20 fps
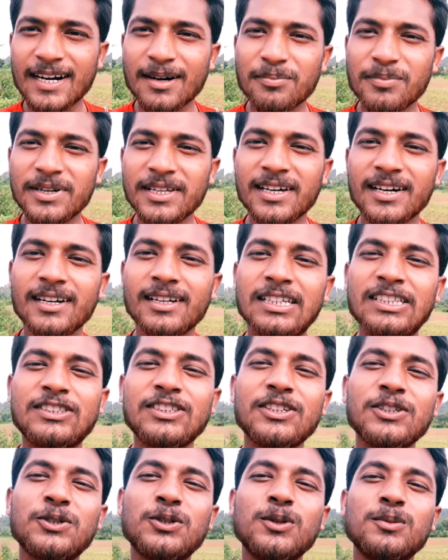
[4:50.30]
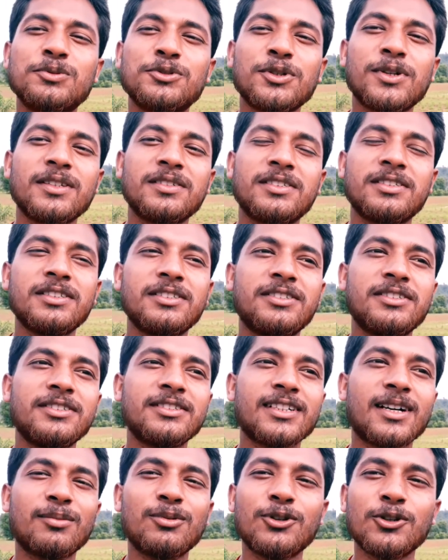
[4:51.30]
आपने यार इतनी खूबसूरत सी
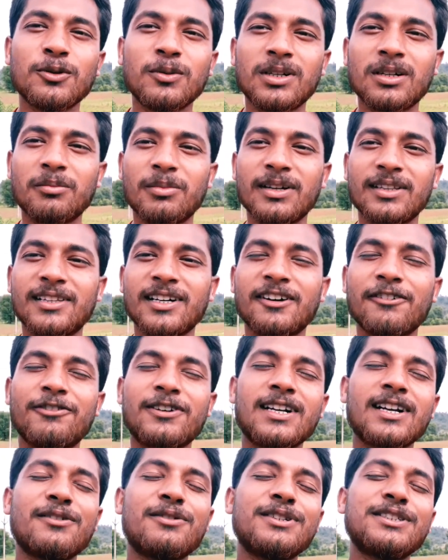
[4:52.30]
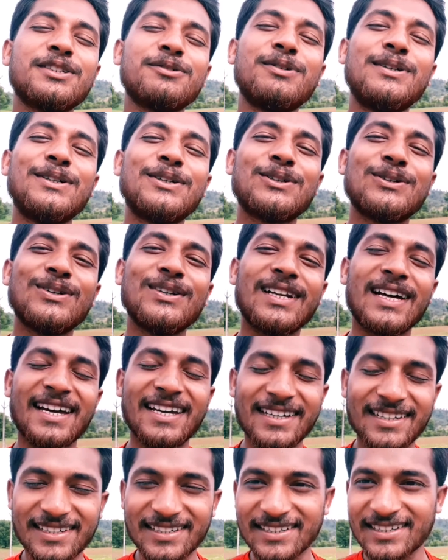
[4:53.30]
चीज़ आप लोगों ने बताया फटाफट से वीडियो को
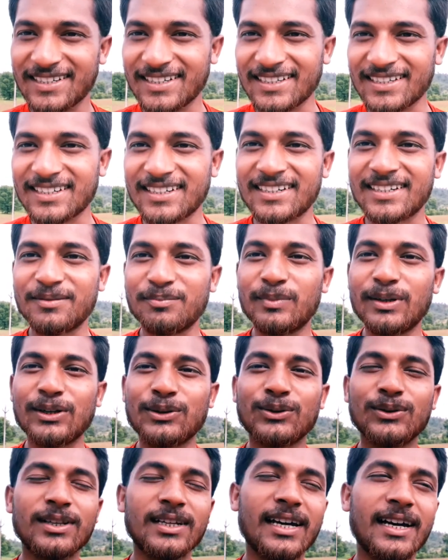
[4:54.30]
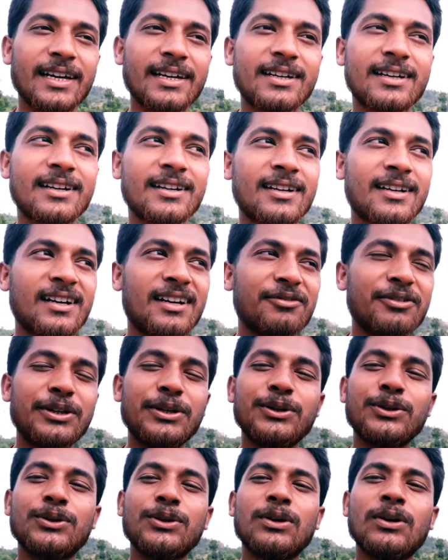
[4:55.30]
लाइक करना यार बिल्कुल लाइक करना
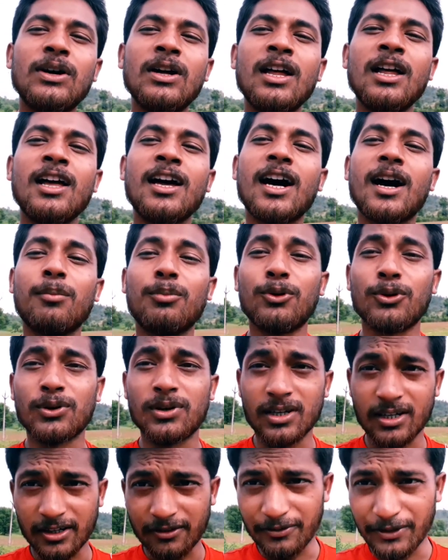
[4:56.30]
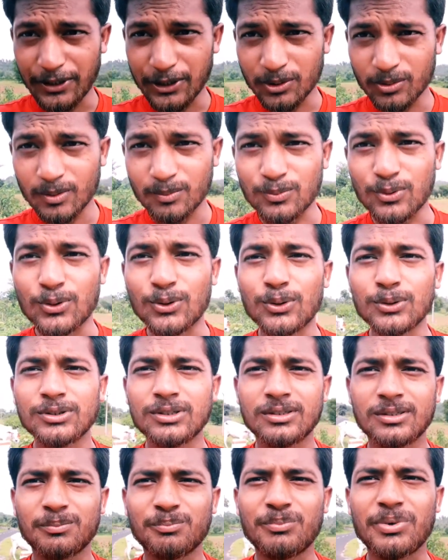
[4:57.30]
वीडियो को आप लोग हर वीडियो में
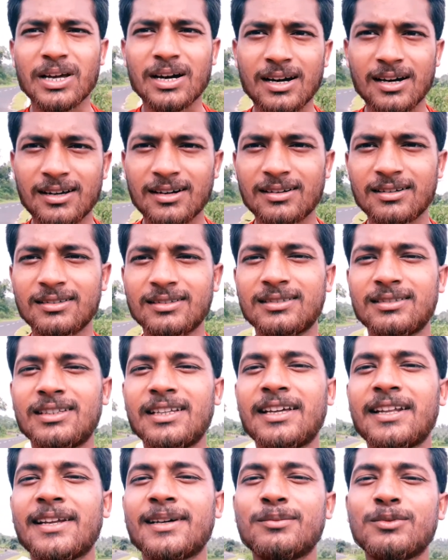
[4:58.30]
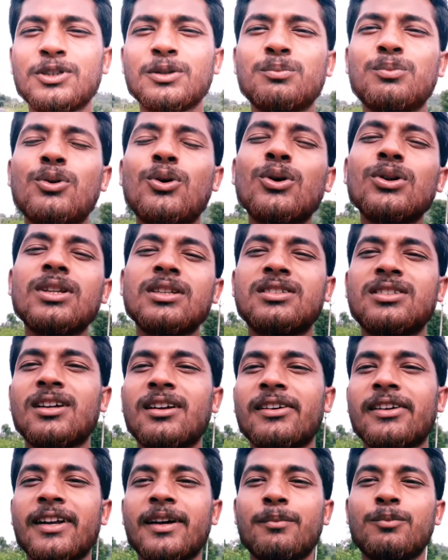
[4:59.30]
बहुत प्यार दे रहे हैं मुझे बहुत अच्छा
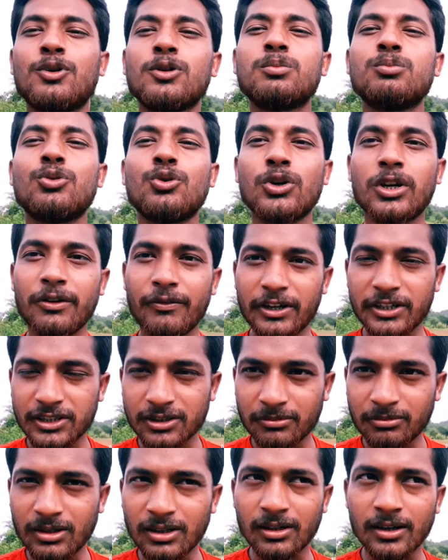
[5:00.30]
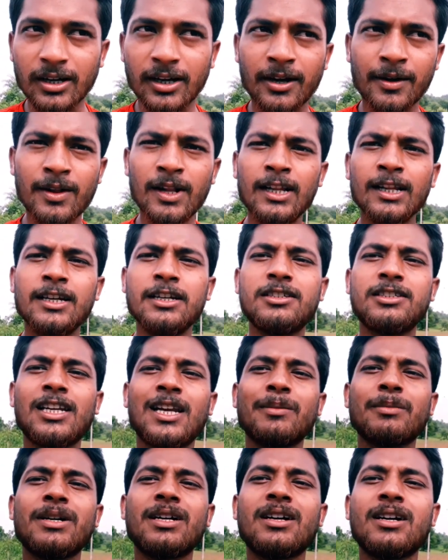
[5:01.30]
लग रहा है बहुत मोटिवेशन मिल रहा है
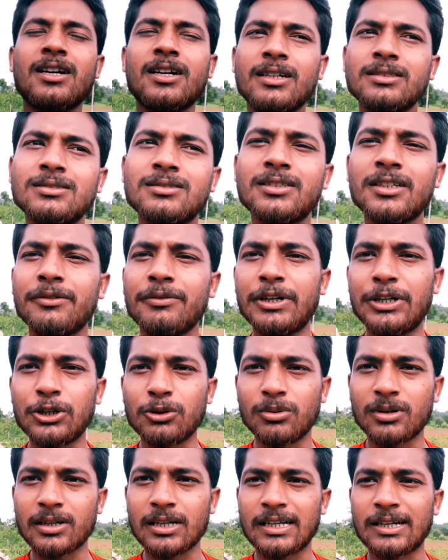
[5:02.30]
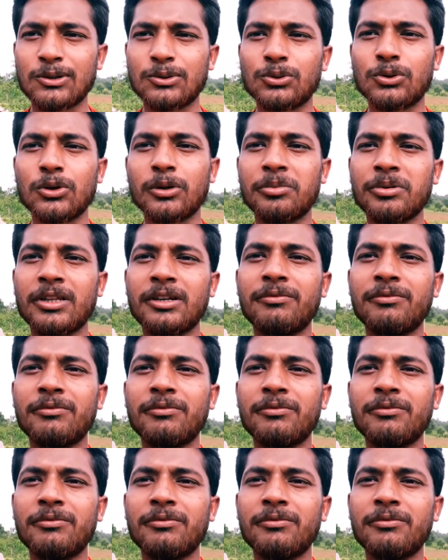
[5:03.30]
इसीलिए मैं हर दिन वीडियो बना रहा हूँ कोई भी दिन